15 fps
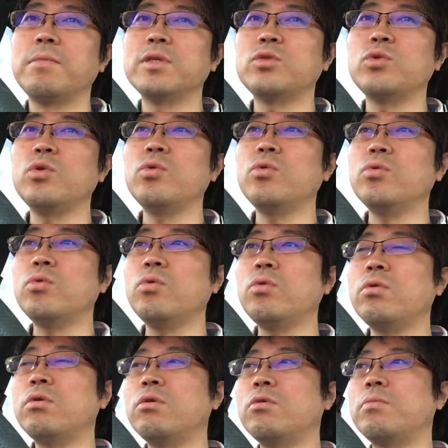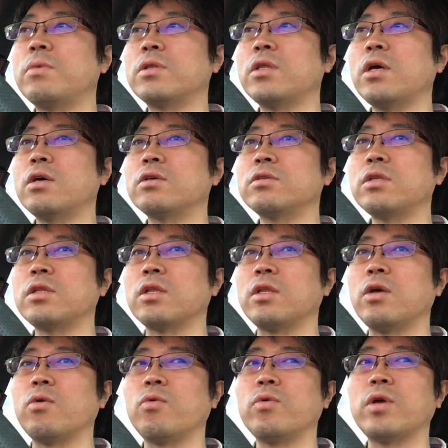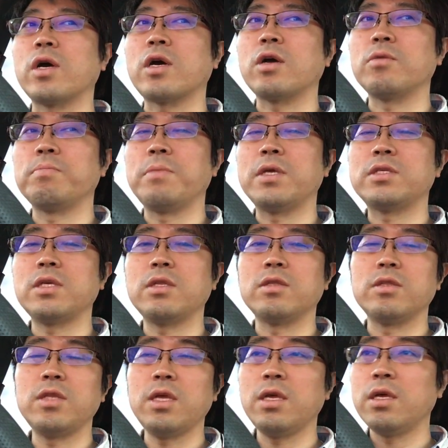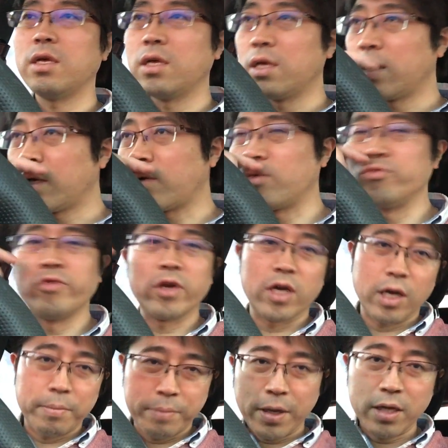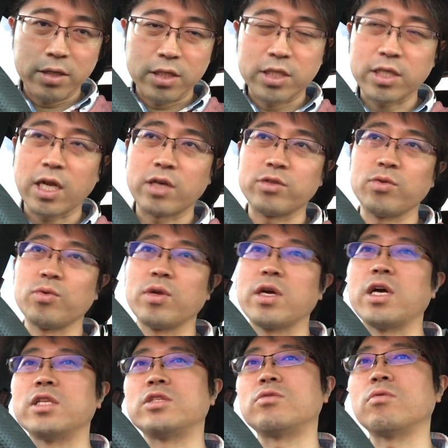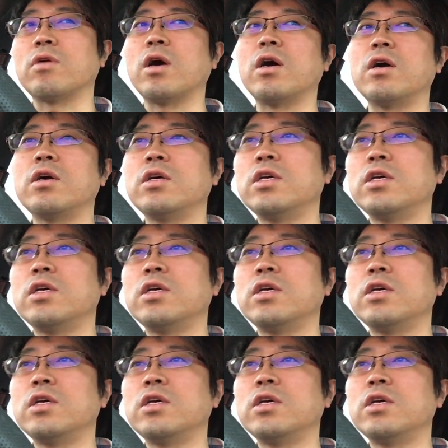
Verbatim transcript: まあ、それをこうまたただね親目線でこう上からバーンって叱るような感じとか